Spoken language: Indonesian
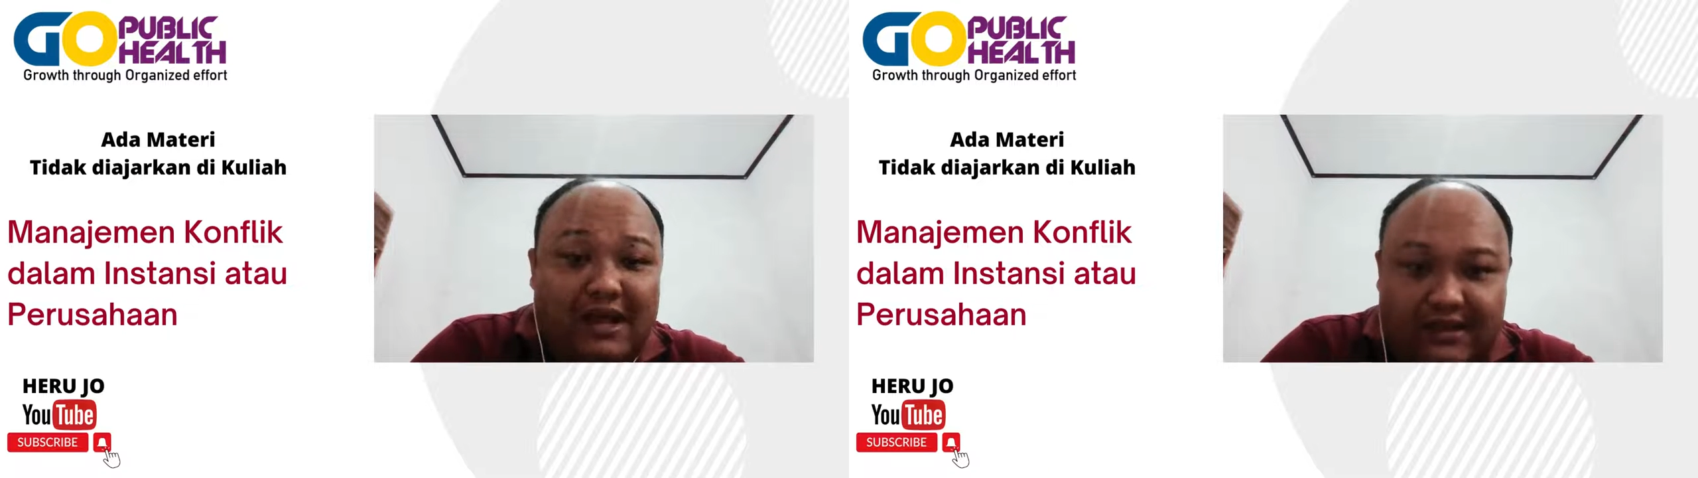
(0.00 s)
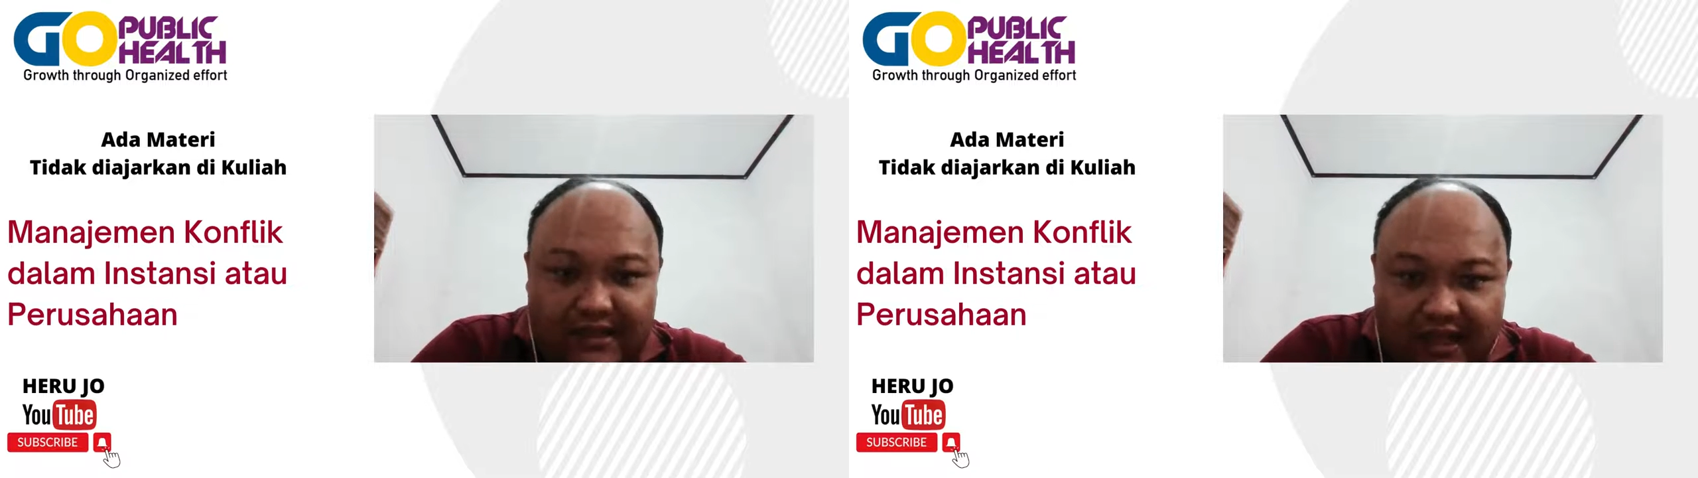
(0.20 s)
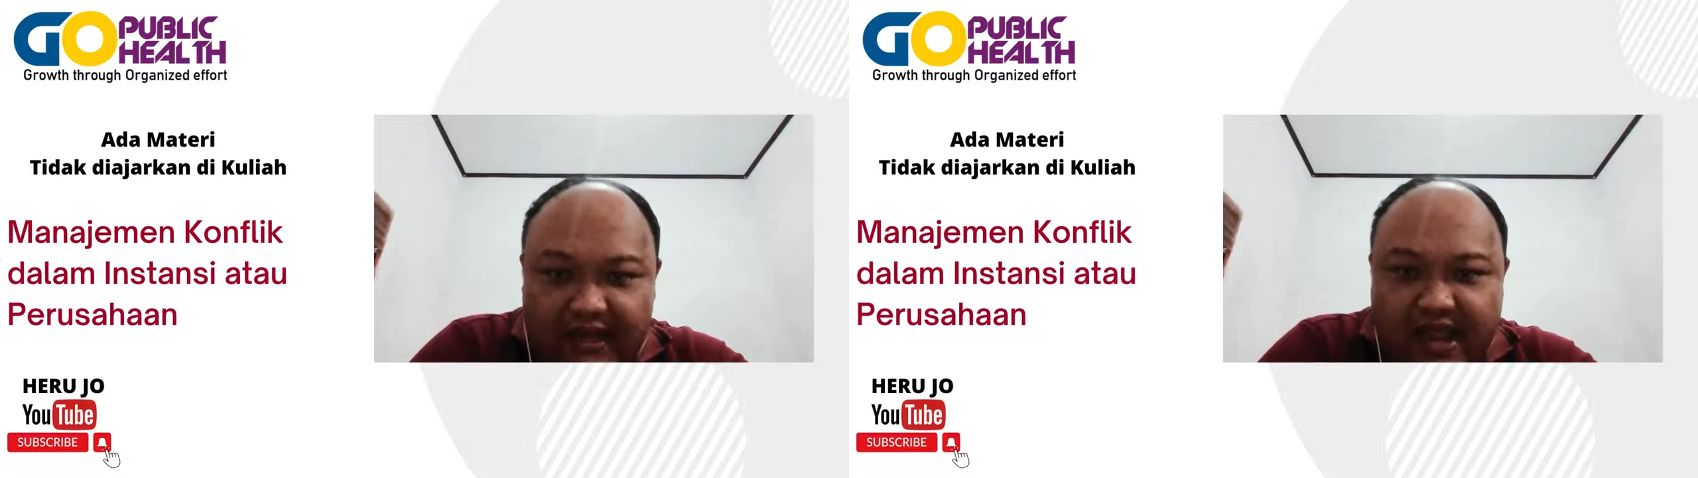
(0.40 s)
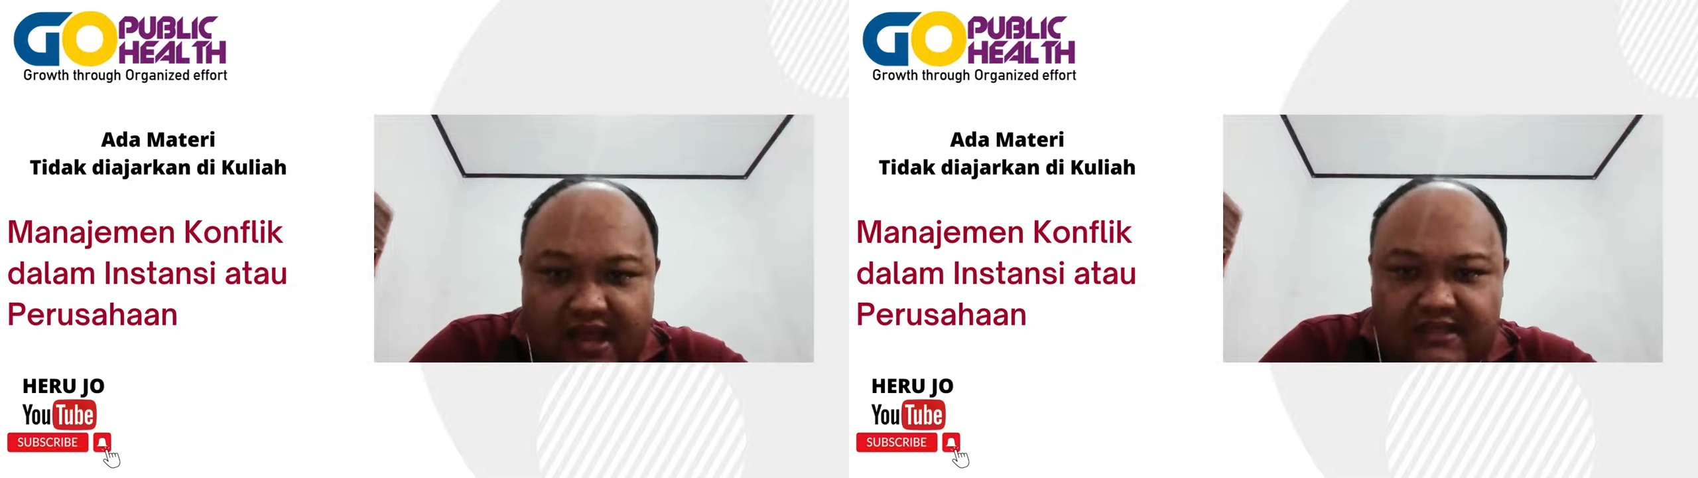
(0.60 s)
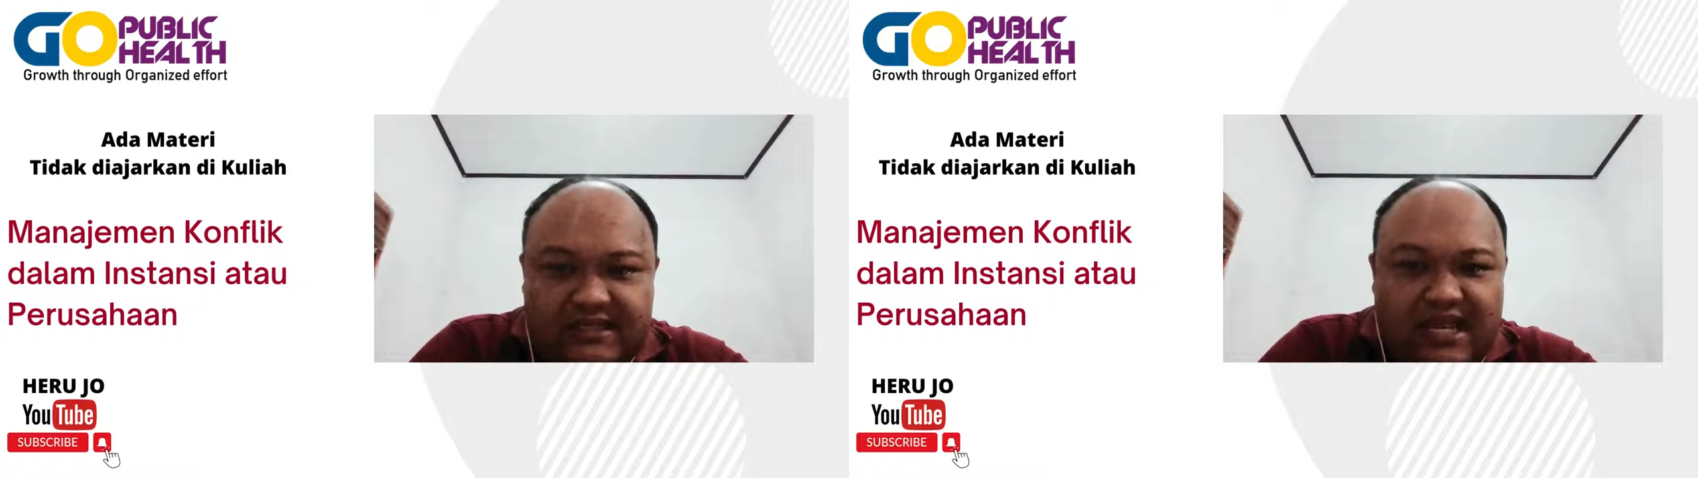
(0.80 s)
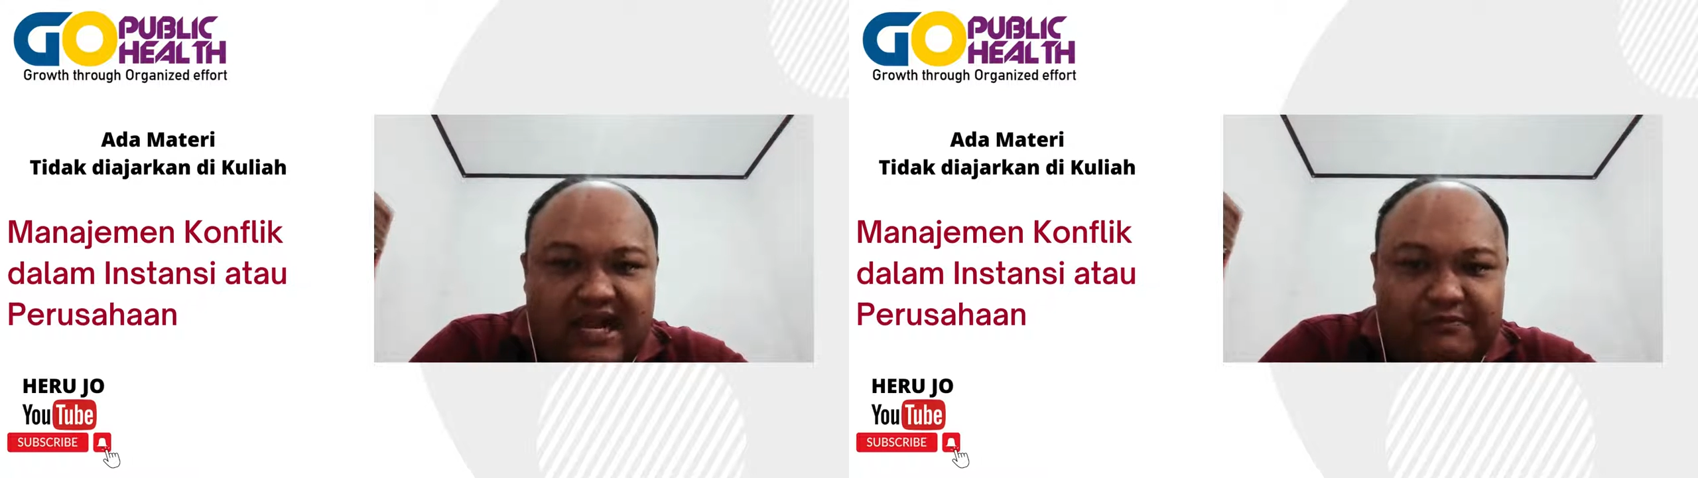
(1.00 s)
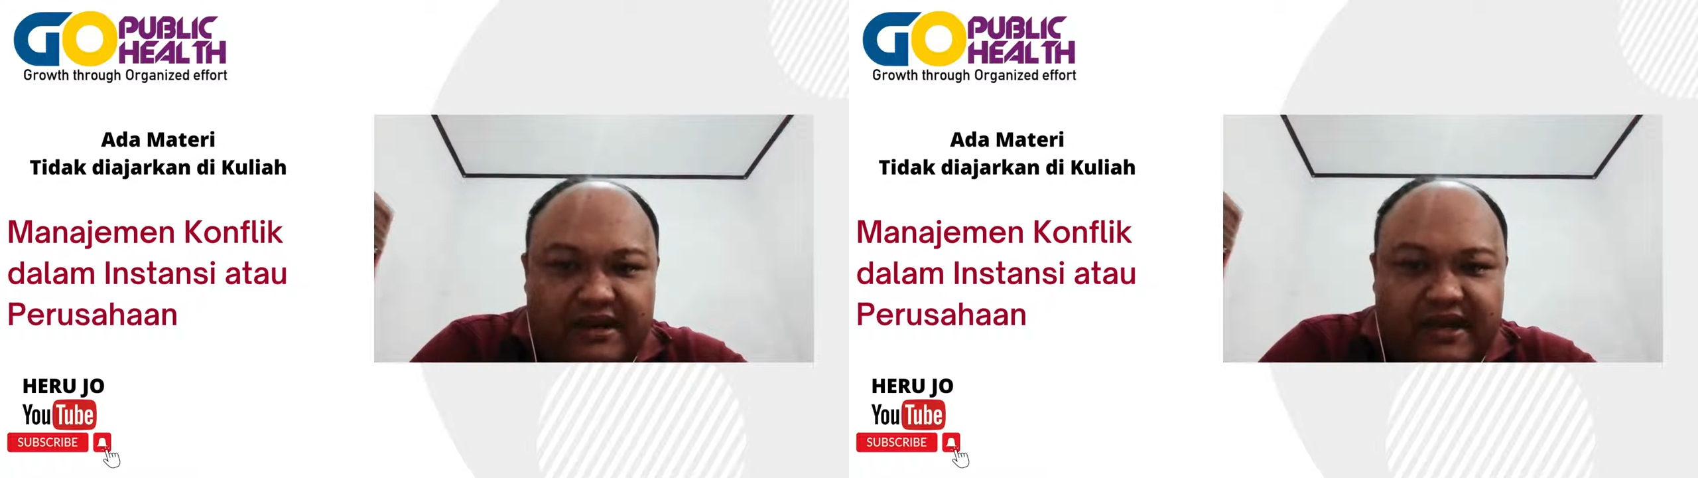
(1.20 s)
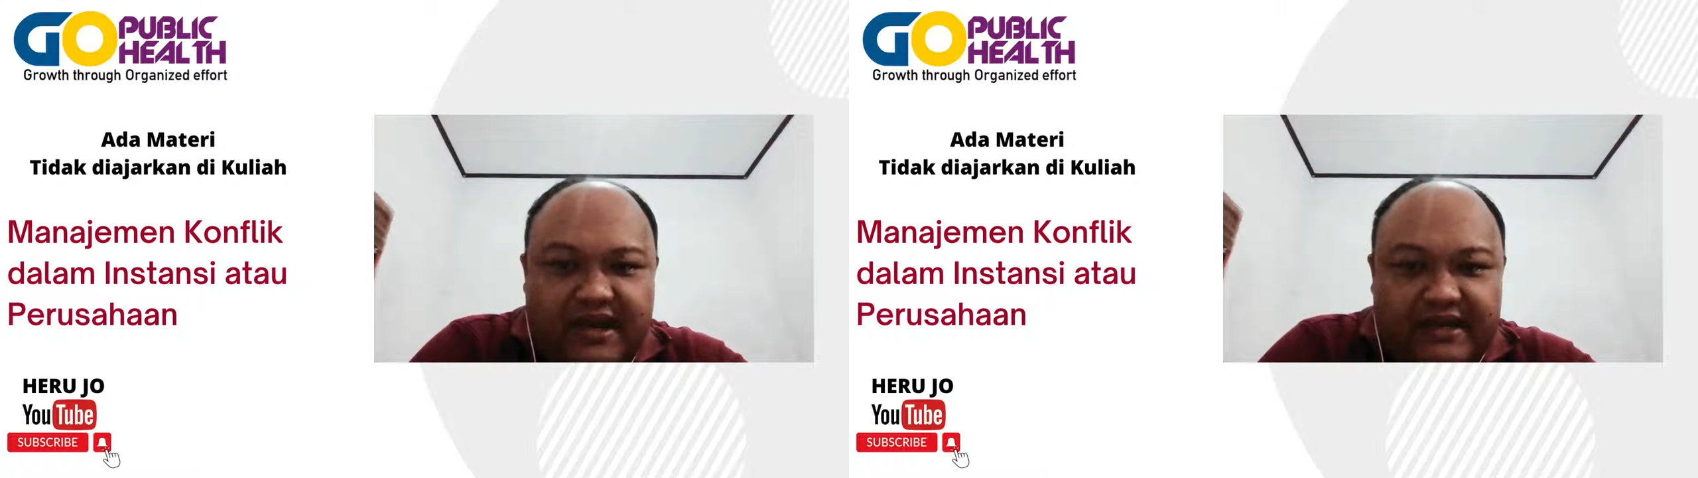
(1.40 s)
materi yang
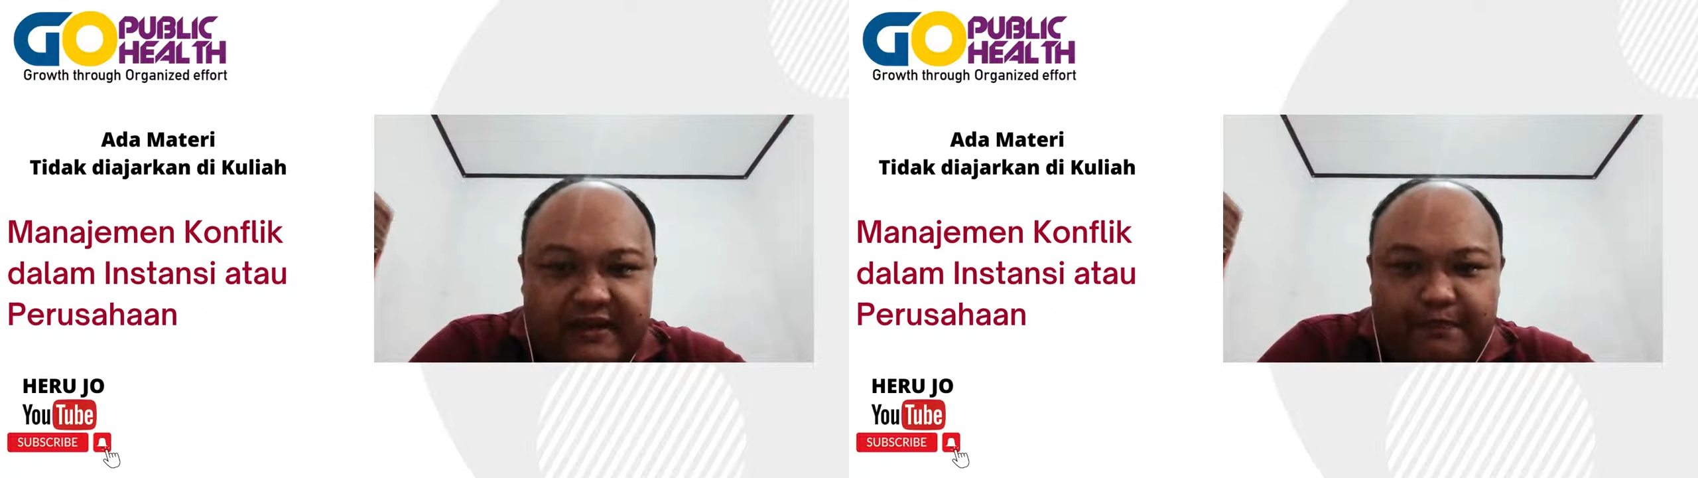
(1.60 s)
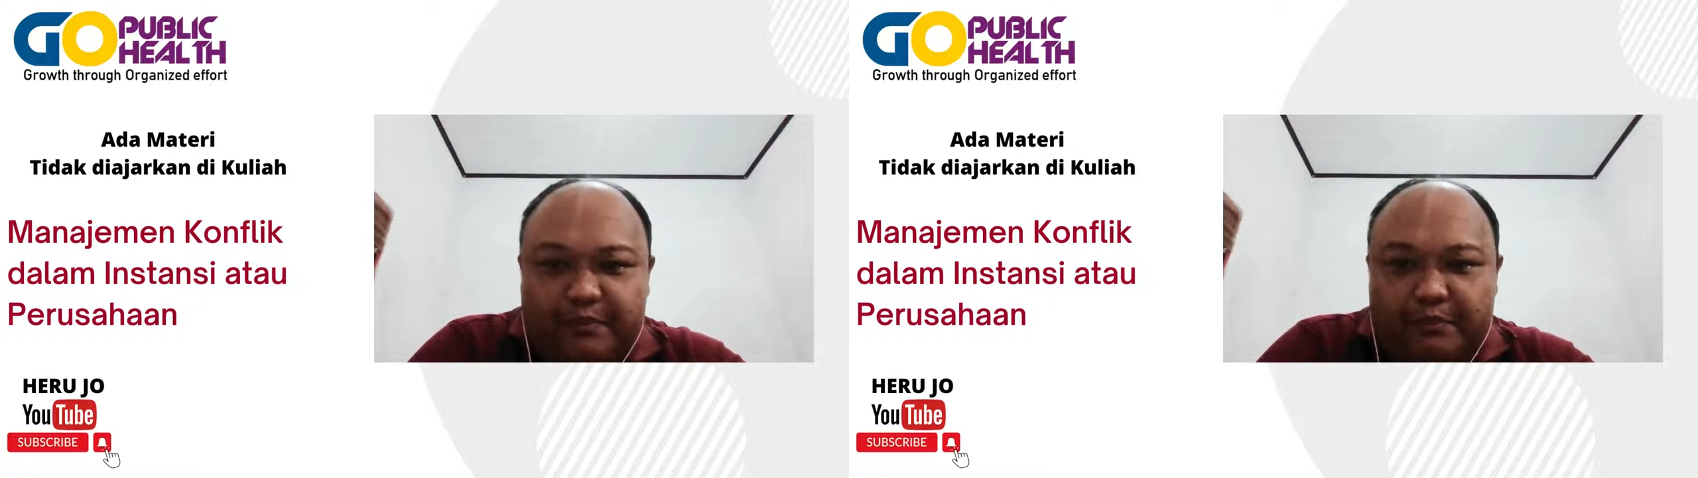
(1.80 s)
sangat menarik.